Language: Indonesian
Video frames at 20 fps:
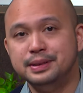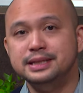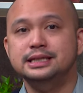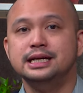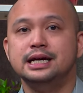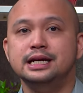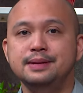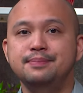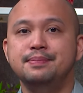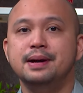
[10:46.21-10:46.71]

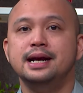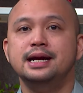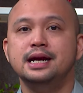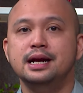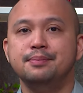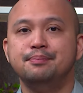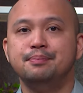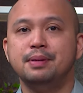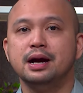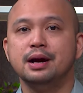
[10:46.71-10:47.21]
menjadi
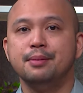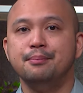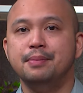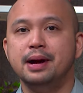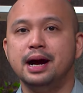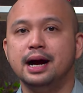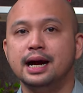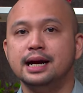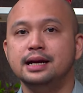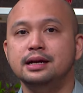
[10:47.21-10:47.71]
Badan
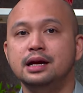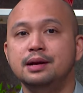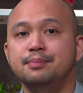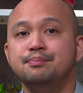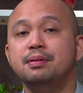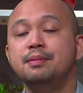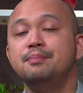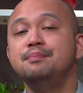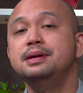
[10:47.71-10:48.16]
Pengembangan dan